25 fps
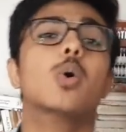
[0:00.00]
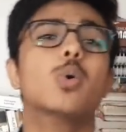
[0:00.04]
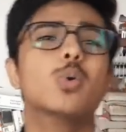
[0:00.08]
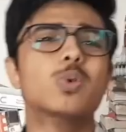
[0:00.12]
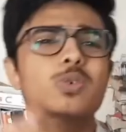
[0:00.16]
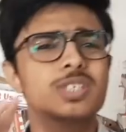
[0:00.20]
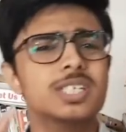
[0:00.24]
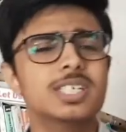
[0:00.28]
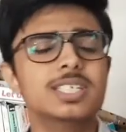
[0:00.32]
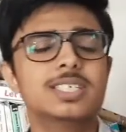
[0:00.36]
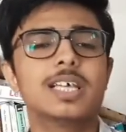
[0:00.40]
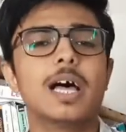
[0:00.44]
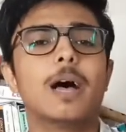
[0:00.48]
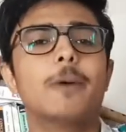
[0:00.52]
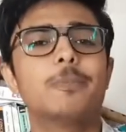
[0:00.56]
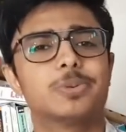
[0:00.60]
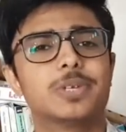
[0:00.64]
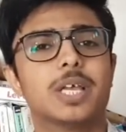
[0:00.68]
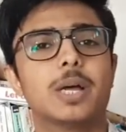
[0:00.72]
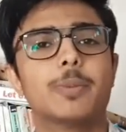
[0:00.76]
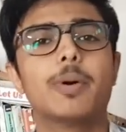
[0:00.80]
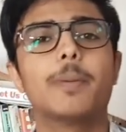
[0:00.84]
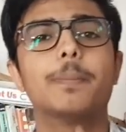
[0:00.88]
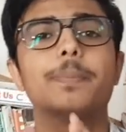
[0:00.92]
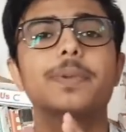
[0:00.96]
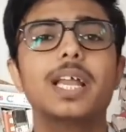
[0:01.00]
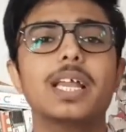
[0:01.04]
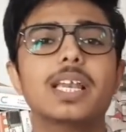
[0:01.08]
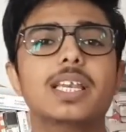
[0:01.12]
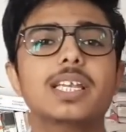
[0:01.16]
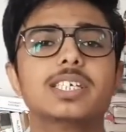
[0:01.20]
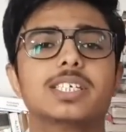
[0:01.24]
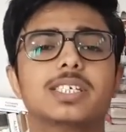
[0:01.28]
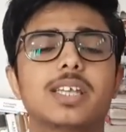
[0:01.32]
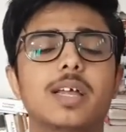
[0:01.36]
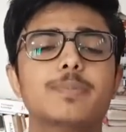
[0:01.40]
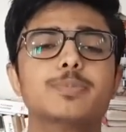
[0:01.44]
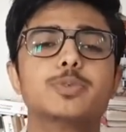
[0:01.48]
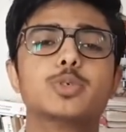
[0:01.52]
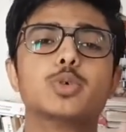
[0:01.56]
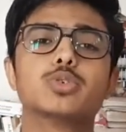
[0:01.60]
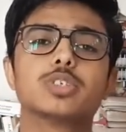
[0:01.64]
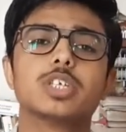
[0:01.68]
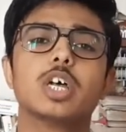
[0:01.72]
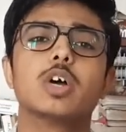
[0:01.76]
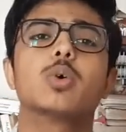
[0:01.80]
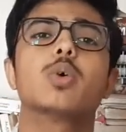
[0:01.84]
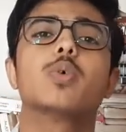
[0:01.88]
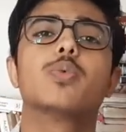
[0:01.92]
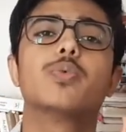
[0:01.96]
उसी हिसाब से आप अपना लिस्ट आप
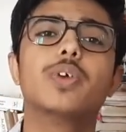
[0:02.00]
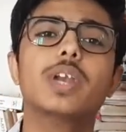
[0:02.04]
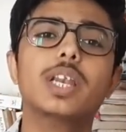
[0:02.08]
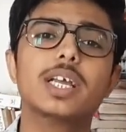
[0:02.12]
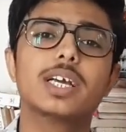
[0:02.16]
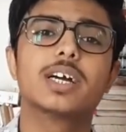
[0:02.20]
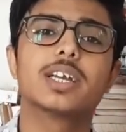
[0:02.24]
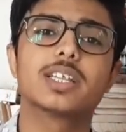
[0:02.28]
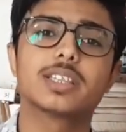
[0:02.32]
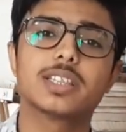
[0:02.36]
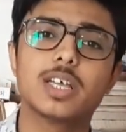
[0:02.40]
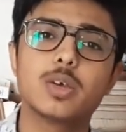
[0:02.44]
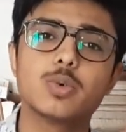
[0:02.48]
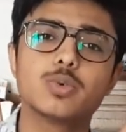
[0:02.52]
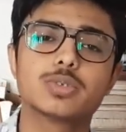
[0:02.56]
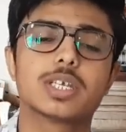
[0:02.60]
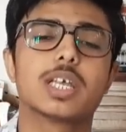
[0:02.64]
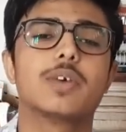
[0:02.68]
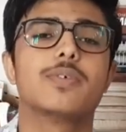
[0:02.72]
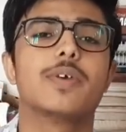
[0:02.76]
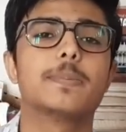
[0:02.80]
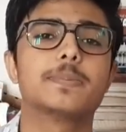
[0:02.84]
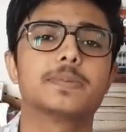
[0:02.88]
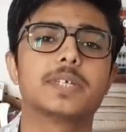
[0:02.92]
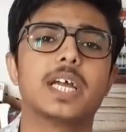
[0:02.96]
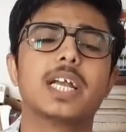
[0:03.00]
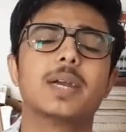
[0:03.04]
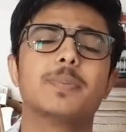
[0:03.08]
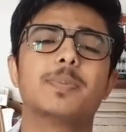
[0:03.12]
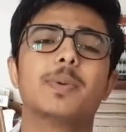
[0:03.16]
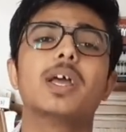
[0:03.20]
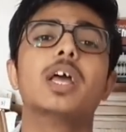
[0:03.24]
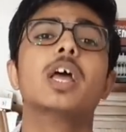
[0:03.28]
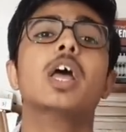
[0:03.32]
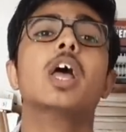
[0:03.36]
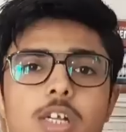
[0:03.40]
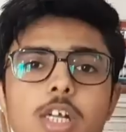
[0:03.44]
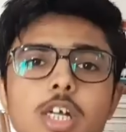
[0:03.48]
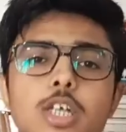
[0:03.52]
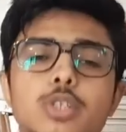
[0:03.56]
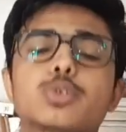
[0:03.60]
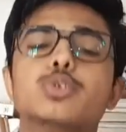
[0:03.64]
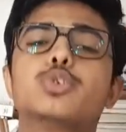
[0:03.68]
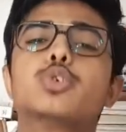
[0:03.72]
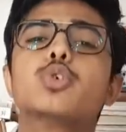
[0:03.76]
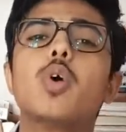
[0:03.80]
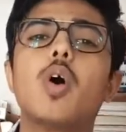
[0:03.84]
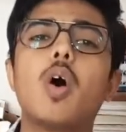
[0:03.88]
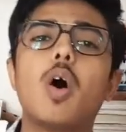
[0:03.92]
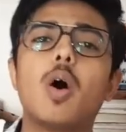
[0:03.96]
जोसा को फिल करते हैं उसके वेबसाइट पे
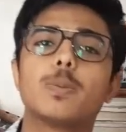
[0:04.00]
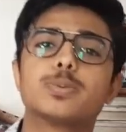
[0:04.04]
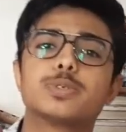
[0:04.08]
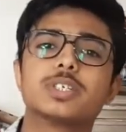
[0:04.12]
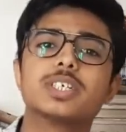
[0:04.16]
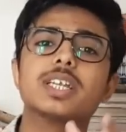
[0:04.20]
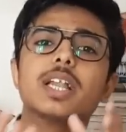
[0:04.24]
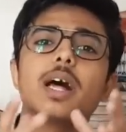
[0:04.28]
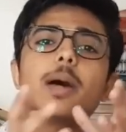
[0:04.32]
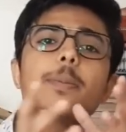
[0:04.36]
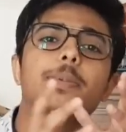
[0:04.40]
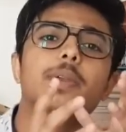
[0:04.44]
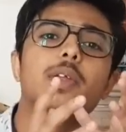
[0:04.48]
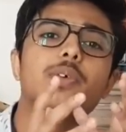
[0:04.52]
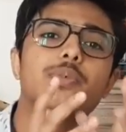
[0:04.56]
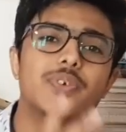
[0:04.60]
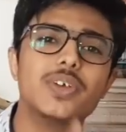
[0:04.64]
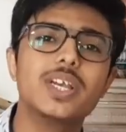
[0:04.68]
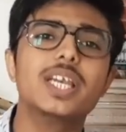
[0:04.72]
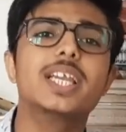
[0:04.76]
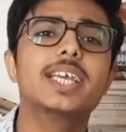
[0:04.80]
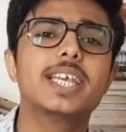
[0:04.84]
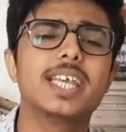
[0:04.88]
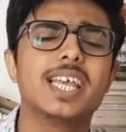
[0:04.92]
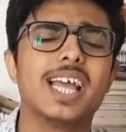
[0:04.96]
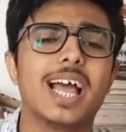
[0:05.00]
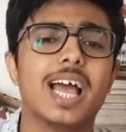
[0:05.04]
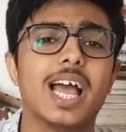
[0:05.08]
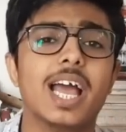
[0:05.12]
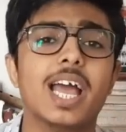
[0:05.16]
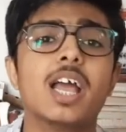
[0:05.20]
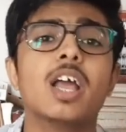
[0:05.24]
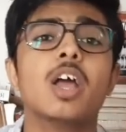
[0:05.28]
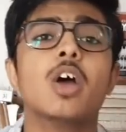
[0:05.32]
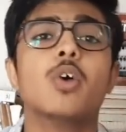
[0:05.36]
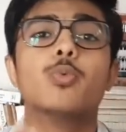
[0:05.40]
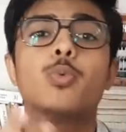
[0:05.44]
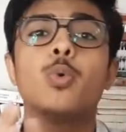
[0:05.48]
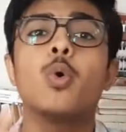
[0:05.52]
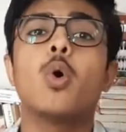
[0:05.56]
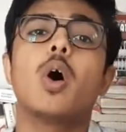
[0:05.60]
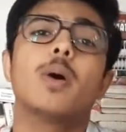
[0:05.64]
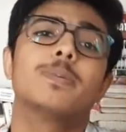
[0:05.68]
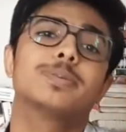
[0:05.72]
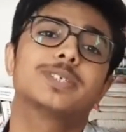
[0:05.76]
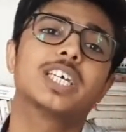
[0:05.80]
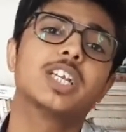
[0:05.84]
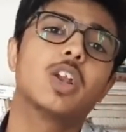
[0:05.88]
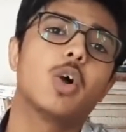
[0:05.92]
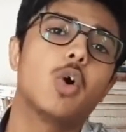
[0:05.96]
तो जो ऑप्शन आपने फिल किया है वो
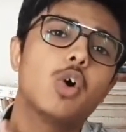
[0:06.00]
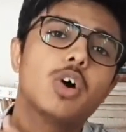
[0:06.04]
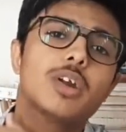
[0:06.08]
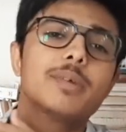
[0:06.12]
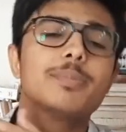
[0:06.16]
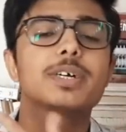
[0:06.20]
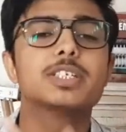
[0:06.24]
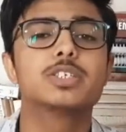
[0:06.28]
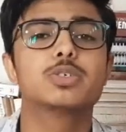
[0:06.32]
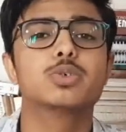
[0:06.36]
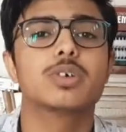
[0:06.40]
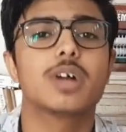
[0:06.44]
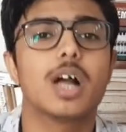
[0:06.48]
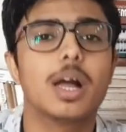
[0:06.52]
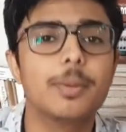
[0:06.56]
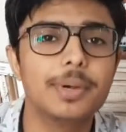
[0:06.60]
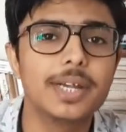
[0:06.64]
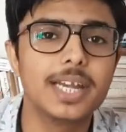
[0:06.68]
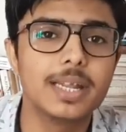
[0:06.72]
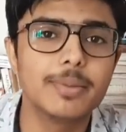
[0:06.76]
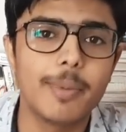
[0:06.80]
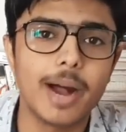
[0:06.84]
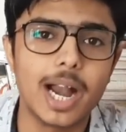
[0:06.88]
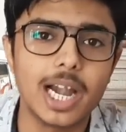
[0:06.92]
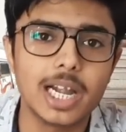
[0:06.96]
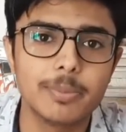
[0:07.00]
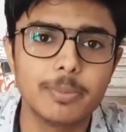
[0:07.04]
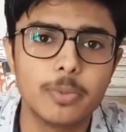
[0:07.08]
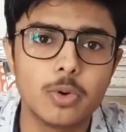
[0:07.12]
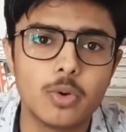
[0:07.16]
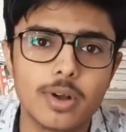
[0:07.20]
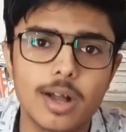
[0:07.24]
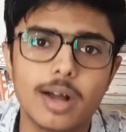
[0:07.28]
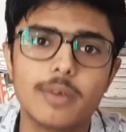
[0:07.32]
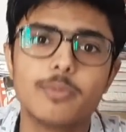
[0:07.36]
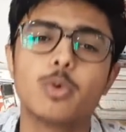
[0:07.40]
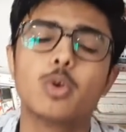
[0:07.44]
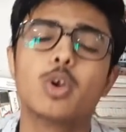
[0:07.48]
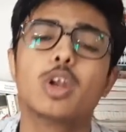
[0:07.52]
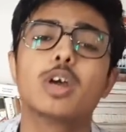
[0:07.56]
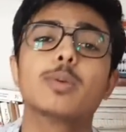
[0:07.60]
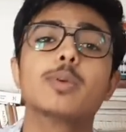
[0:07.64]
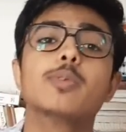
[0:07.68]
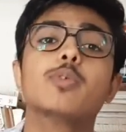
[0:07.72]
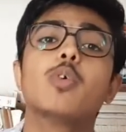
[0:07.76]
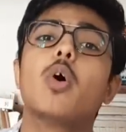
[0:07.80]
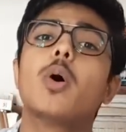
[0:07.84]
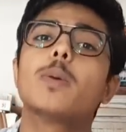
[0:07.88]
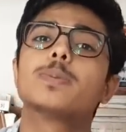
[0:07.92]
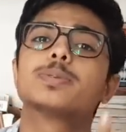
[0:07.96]
ऑप्शन और बच्चों का भी डिमांड में होगा वो लोग
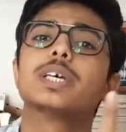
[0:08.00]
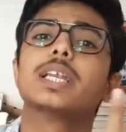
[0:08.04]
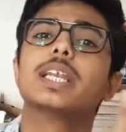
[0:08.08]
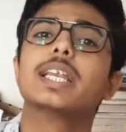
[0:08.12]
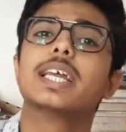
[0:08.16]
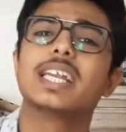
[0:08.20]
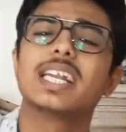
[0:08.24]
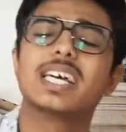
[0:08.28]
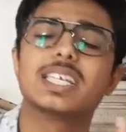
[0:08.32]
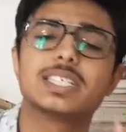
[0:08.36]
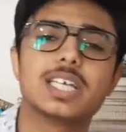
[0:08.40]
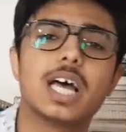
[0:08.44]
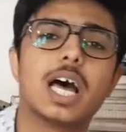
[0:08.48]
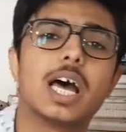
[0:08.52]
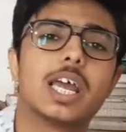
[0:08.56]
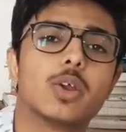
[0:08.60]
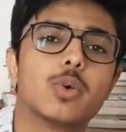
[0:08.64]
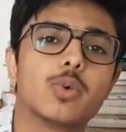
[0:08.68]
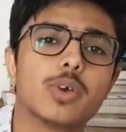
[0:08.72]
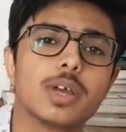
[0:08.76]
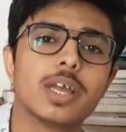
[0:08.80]
भी वो ऑप्शन लेना चाह रहे